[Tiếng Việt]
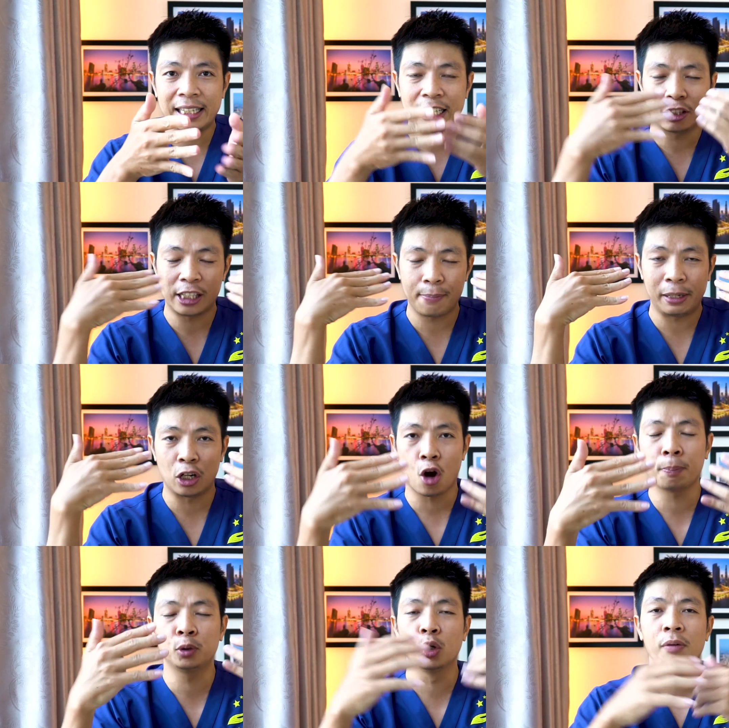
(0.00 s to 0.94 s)
thì nó sẽ bị
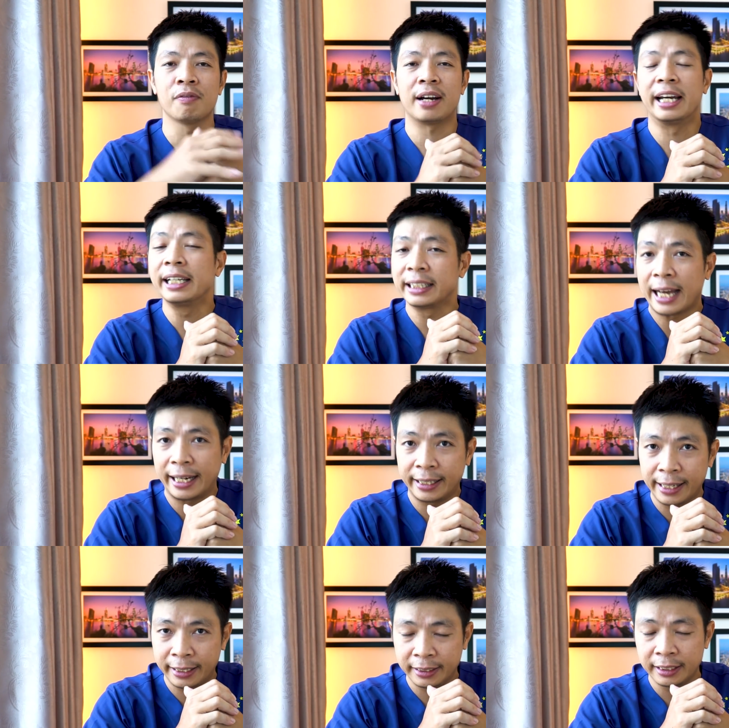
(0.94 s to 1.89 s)
lõm xuống và hình
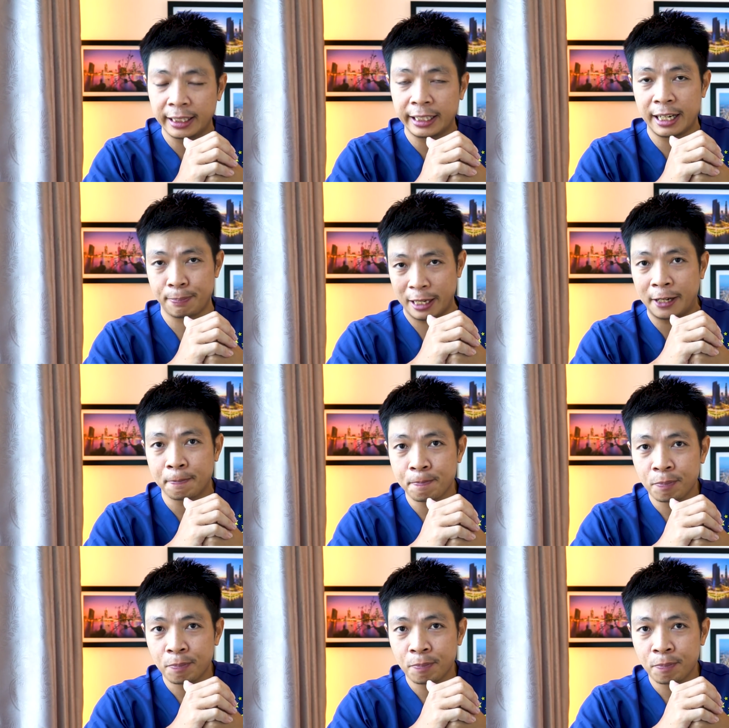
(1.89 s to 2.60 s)
thành lên những cái nếp nhăn.